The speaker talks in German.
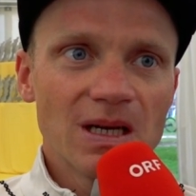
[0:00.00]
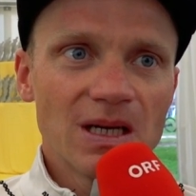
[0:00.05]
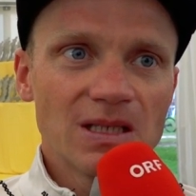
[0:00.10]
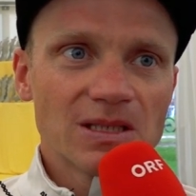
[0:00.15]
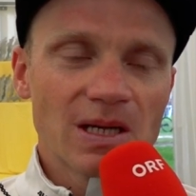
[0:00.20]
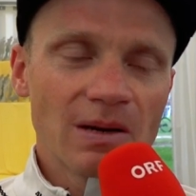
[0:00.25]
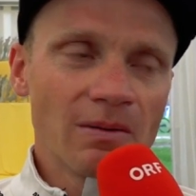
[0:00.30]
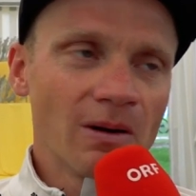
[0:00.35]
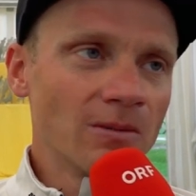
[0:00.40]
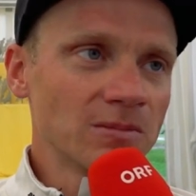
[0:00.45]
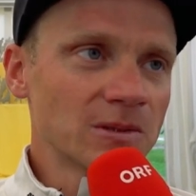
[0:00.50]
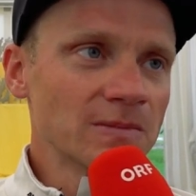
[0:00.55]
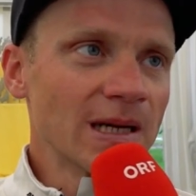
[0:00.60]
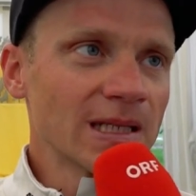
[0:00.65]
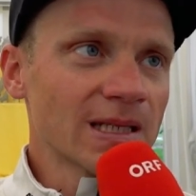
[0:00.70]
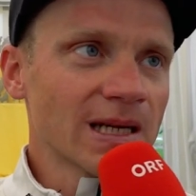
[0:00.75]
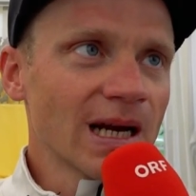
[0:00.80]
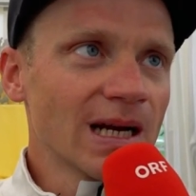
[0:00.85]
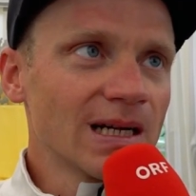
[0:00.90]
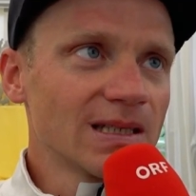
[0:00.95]
es ging ums
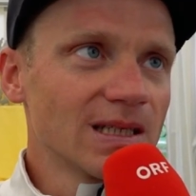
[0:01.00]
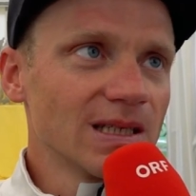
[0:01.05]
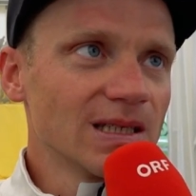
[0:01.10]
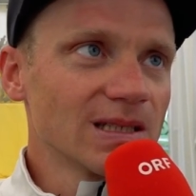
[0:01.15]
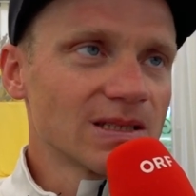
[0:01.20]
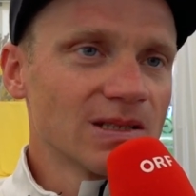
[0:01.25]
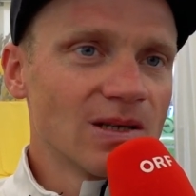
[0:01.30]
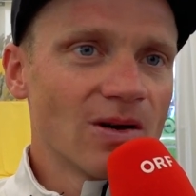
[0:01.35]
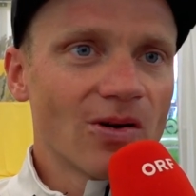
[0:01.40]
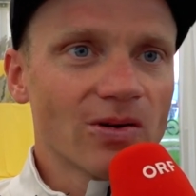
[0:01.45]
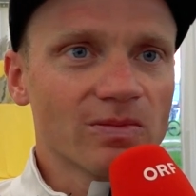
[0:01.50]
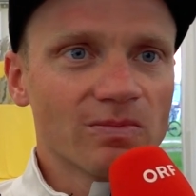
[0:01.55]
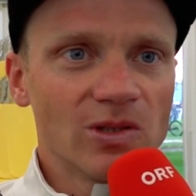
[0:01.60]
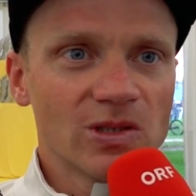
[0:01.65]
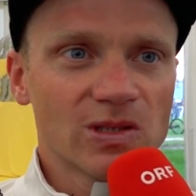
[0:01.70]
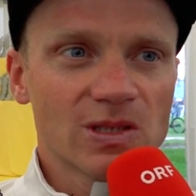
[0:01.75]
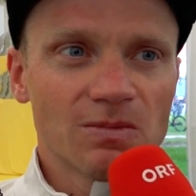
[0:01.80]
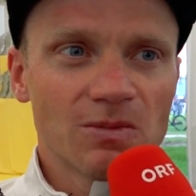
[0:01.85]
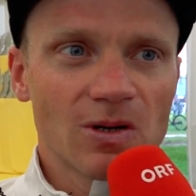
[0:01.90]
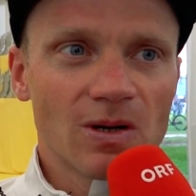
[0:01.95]
Materialtesten und
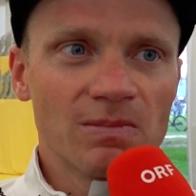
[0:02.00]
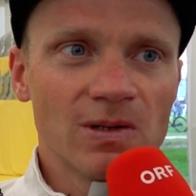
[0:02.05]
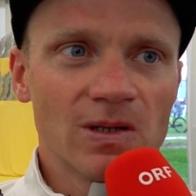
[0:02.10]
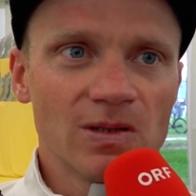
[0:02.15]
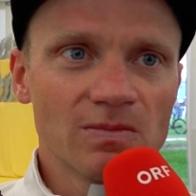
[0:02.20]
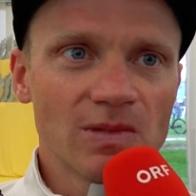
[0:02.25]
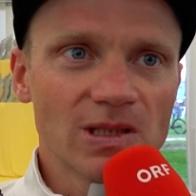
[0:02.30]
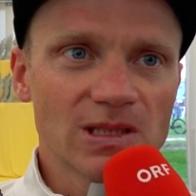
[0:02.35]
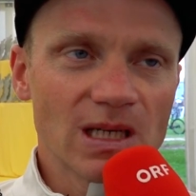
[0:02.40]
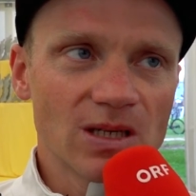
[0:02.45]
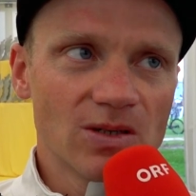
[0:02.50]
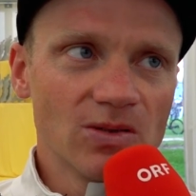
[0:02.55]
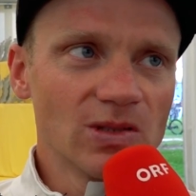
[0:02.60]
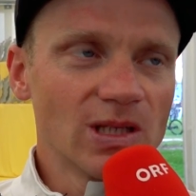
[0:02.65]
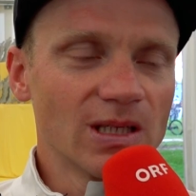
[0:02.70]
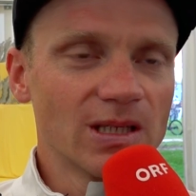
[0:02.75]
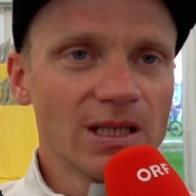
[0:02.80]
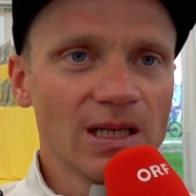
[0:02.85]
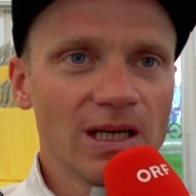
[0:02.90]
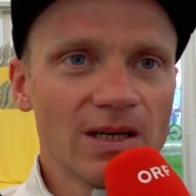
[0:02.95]
Rückmund zum Kommen. Und wir sind
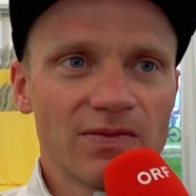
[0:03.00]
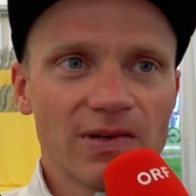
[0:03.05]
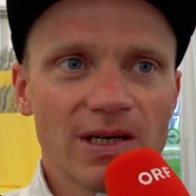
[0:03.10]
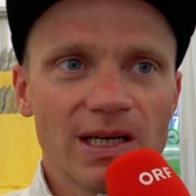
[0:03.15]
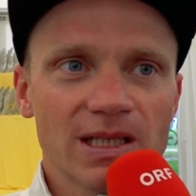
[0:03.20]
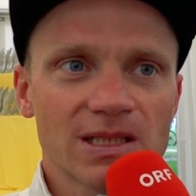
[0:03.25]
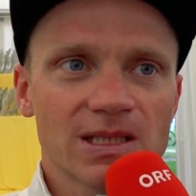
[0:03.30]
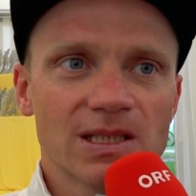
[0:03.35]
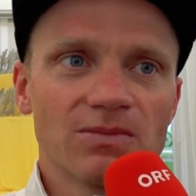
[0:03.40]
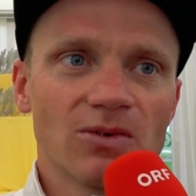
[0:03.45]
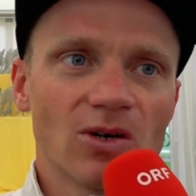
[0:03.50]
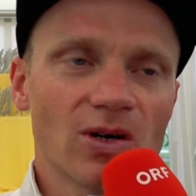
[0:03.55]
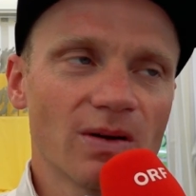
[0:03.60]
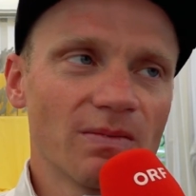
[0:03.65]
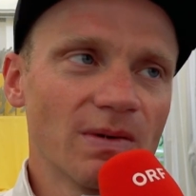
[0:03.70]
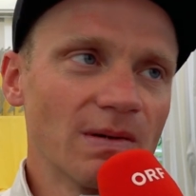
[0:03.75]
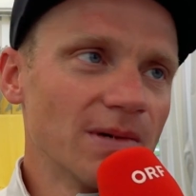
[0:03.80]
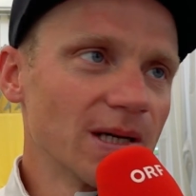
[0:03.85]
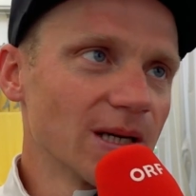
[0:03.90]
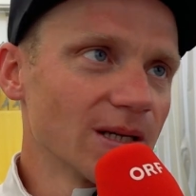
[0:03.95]
guter Dinge für nächste
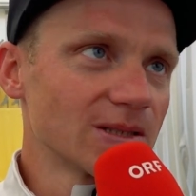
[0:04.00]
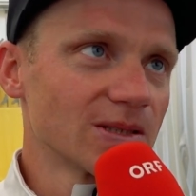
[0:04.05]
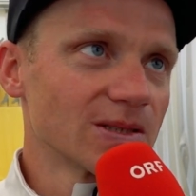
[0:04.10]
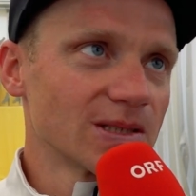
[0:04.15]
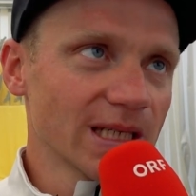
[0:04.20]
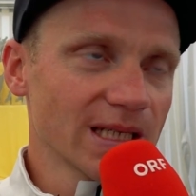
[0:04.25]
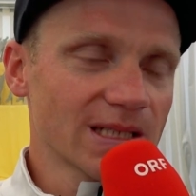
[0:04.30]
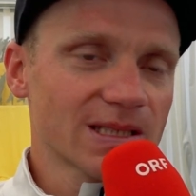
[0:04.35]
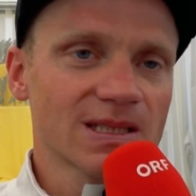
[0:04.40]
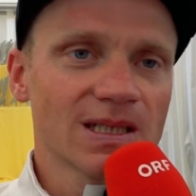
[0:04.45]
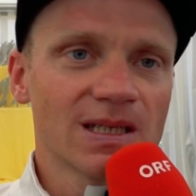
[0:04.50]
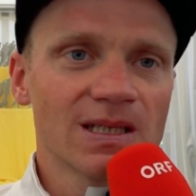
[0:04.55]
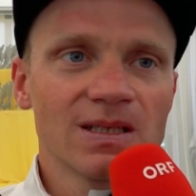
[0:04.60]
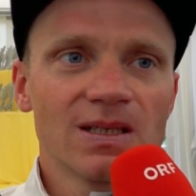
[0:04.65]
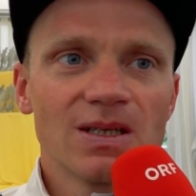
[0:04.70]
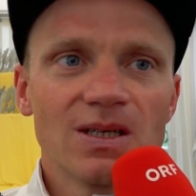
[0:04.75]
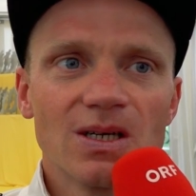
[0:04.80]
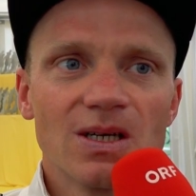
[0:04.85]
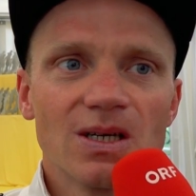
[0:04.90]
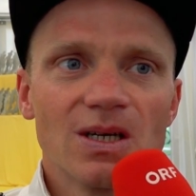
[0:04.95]
Woche, wenn wir dann zu sechs sind.
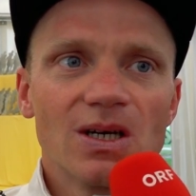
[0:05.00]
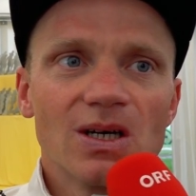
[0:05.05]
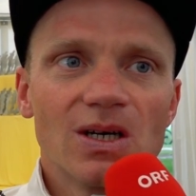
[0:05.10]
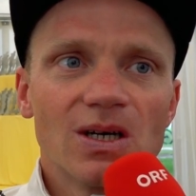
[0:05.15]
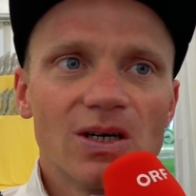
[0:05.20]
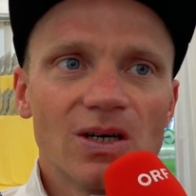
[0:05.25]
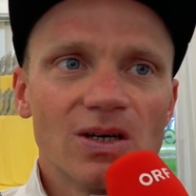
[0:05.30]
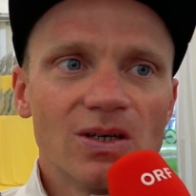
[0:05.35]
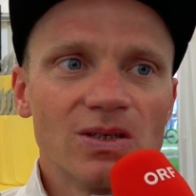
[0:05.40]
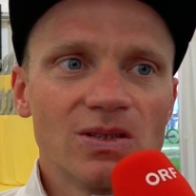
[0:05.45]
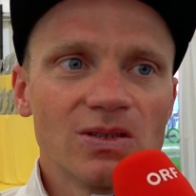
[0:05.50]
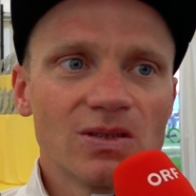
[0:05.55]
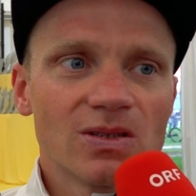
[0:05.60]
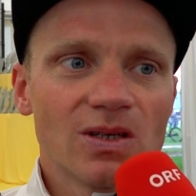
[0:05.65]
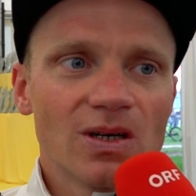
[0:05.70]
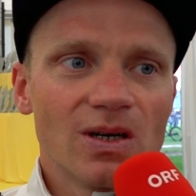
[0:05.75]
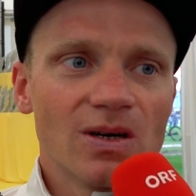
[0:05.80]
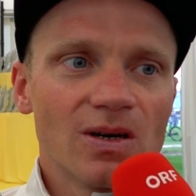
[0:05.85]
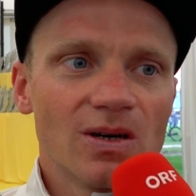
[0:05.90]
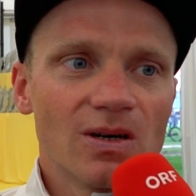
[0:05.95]
Und
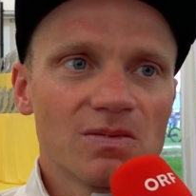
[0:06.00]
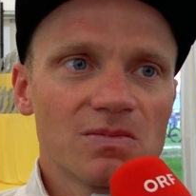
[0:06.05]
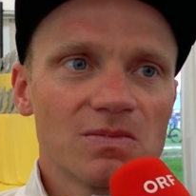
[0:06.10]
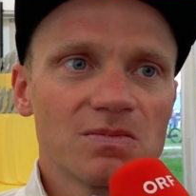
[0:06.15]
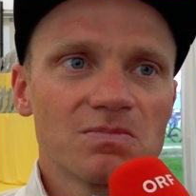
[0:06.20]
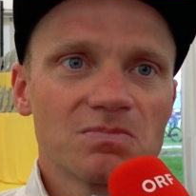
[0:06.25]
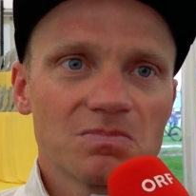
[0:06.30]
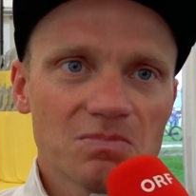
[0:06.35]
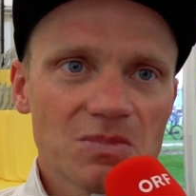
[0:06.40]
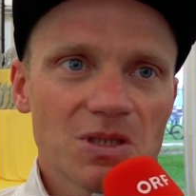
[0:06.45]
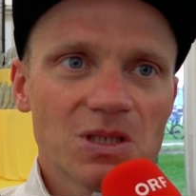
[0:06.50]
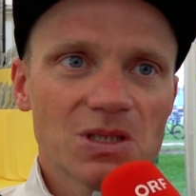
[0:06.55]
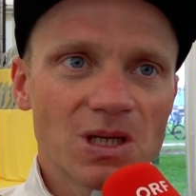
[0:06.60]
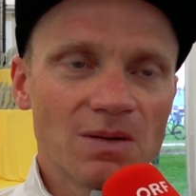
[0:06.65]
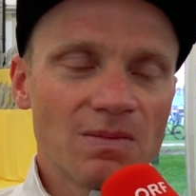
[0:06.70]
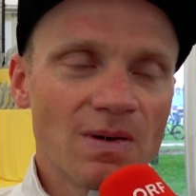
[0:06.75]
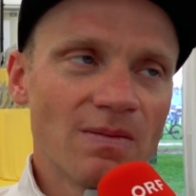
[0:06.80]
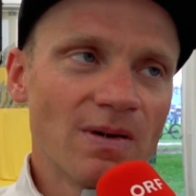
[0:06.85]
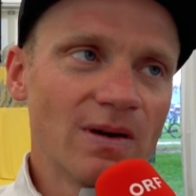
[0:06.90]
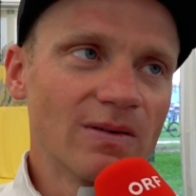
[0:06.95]
äh,
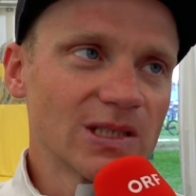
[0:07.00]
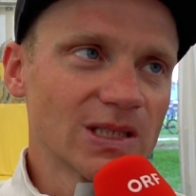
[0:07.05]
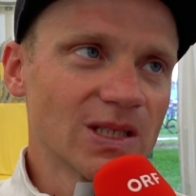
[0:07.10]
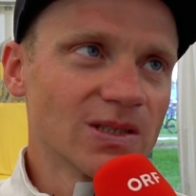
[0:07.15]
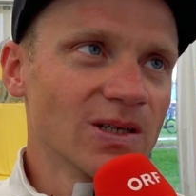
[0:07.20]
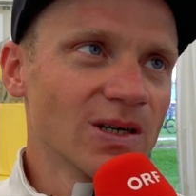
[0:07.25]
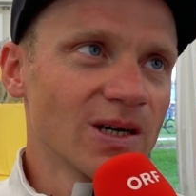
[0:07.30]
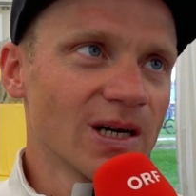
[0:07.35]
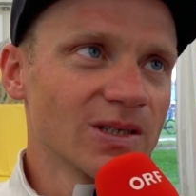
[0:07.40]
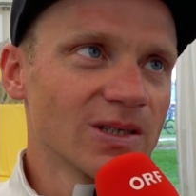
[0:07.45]
Schauen wir mal, was dann da